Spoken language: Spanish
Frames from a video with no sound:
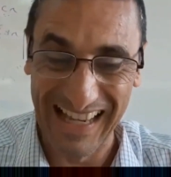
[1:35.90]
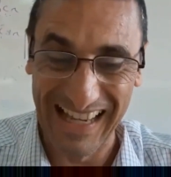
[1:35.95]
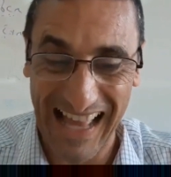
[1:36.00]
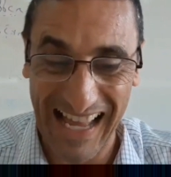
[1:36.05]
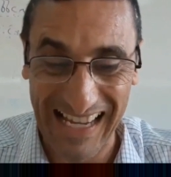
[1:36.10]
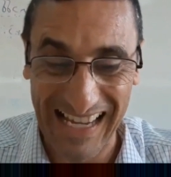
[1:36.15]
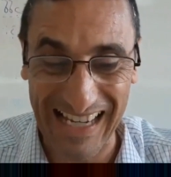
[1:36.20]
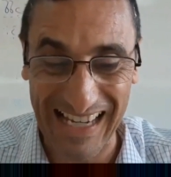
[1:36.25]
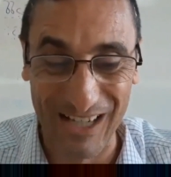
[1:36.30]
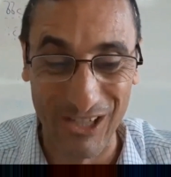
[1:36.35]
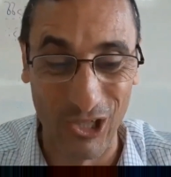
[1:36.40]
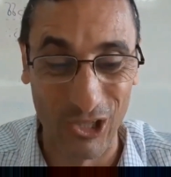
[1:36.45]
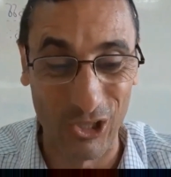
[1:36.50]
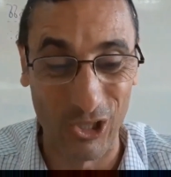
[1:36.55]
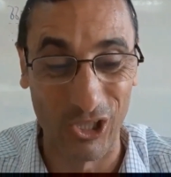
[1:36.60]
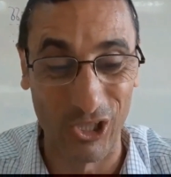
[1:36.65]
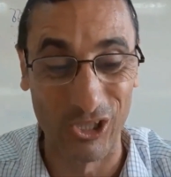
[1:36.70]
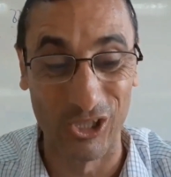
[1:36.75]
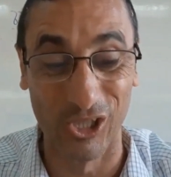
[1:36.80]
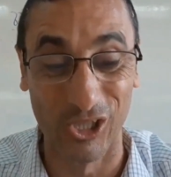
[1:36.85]
el ángel
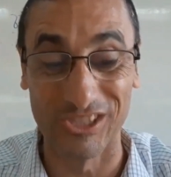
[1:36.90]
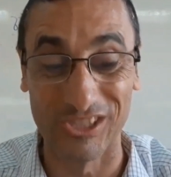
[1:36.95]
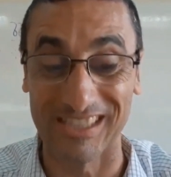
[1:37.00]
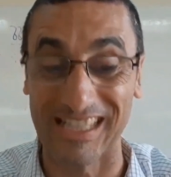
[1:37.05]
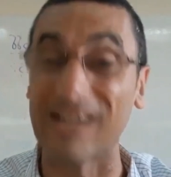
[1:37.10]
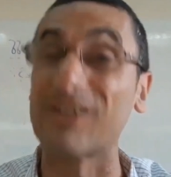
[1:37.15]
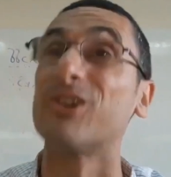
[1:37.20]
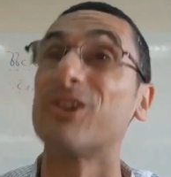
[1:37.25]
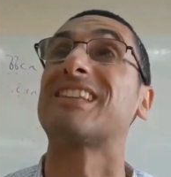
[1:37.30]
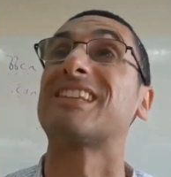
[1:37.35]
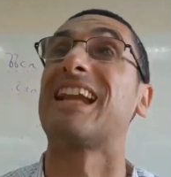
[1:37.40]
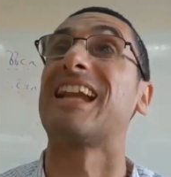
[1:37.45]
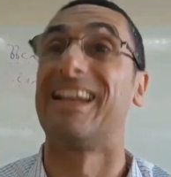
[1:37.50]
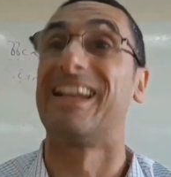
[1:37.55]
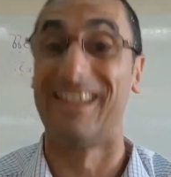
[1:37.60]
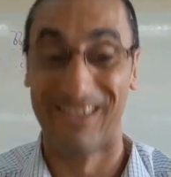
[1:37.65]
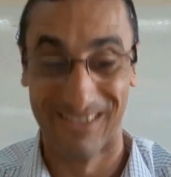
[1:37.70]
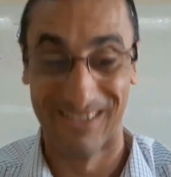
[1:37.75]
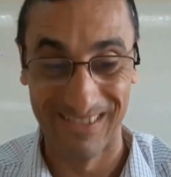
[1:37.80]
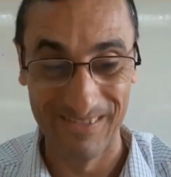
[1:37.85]
notó entonces algo
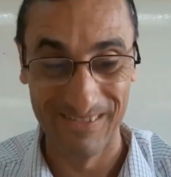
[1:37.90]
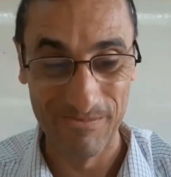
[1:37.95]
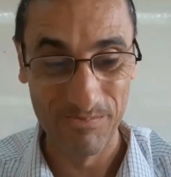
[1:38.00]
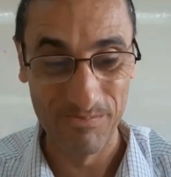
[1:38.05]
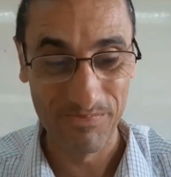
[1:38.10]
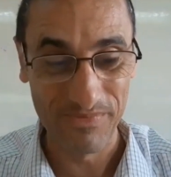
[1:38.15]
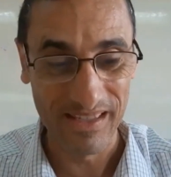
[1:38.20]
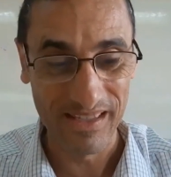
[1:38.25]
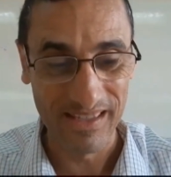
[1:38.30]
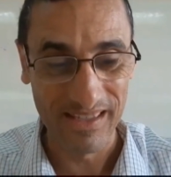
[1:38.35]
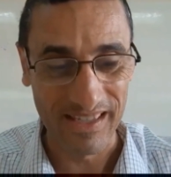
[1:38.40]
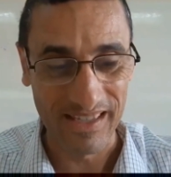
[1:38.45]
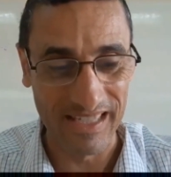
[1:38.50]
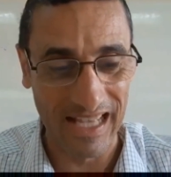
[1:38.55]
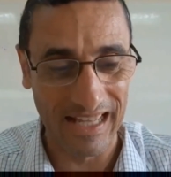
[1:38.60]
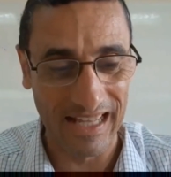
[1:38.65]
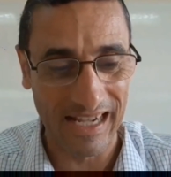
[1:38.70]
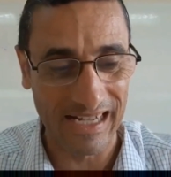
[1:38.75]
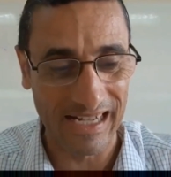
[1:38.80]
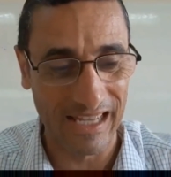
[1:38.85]
extraño
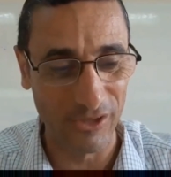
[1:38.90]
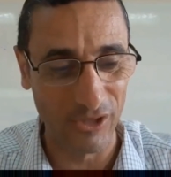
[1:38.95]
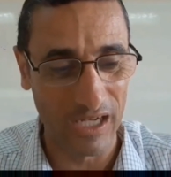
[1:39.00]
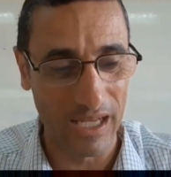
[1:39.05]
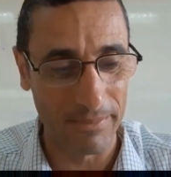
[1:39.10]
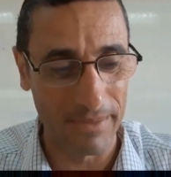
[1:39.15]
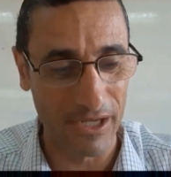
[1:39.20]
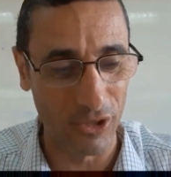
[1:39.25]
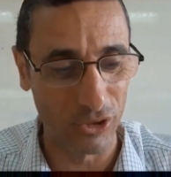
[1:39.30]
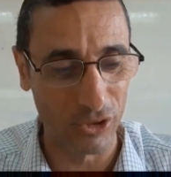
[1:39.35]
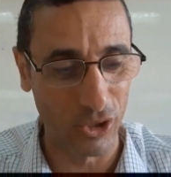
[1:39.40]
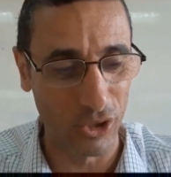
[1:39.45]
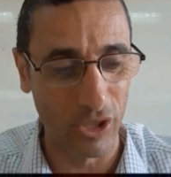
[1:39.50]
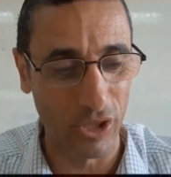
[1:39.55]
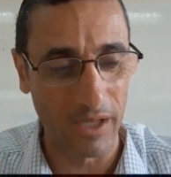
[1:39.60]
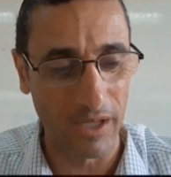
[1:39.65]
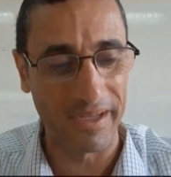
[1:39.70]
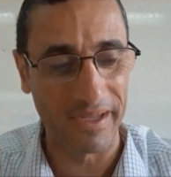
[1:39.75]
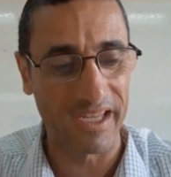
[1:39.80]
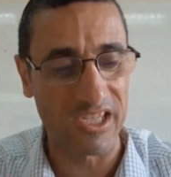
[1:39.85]
y alargando la mano
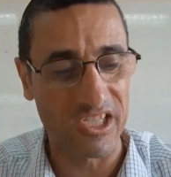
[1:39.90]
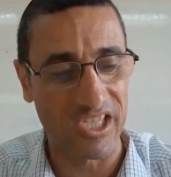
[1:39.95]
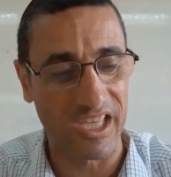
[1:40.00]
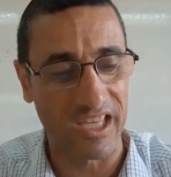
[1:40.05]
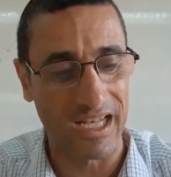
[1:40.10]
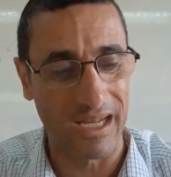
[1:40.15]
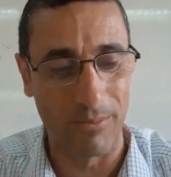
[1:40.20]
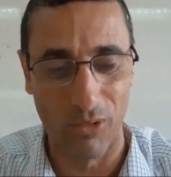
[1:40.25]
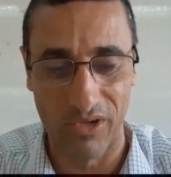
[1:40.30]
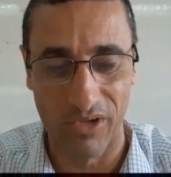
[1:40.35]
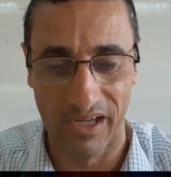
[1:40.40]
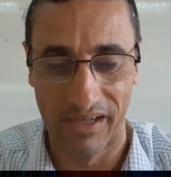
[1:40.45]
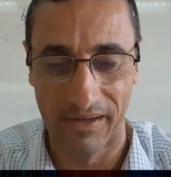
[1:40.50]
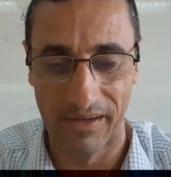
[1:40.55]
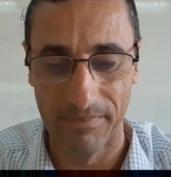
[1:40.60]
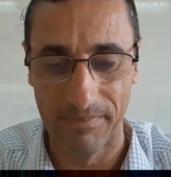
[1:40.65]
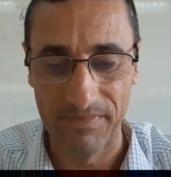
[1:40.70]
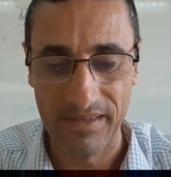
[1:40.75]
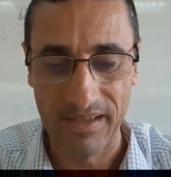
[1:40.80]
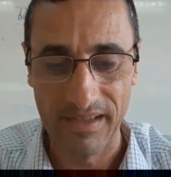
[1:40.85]
tocó la mejilla de la
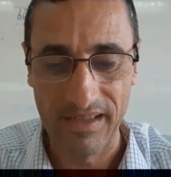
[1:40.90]
mujer.